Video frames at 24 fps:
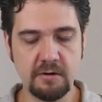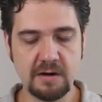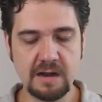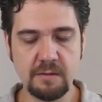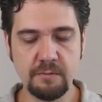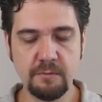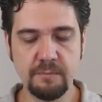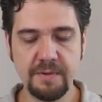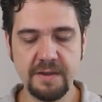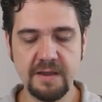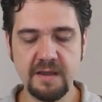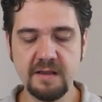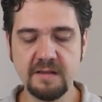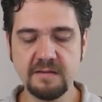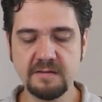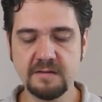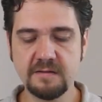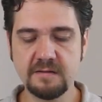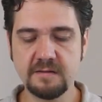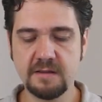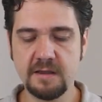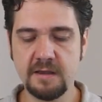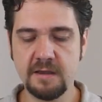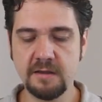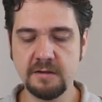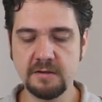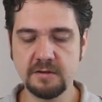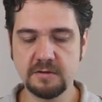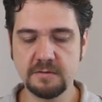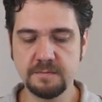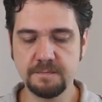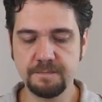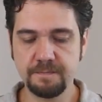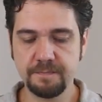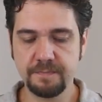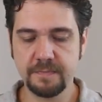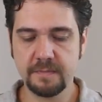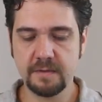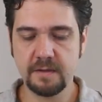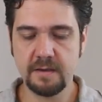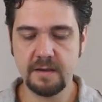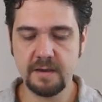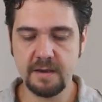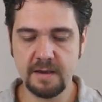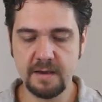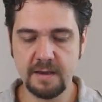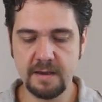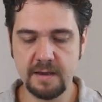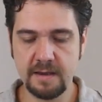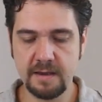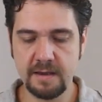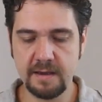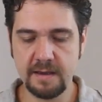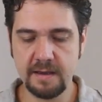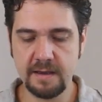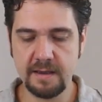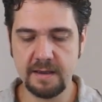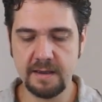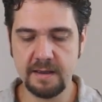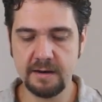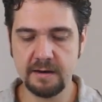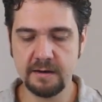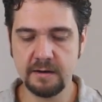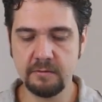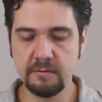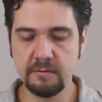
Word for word: é um cabo bem resistente, é, ele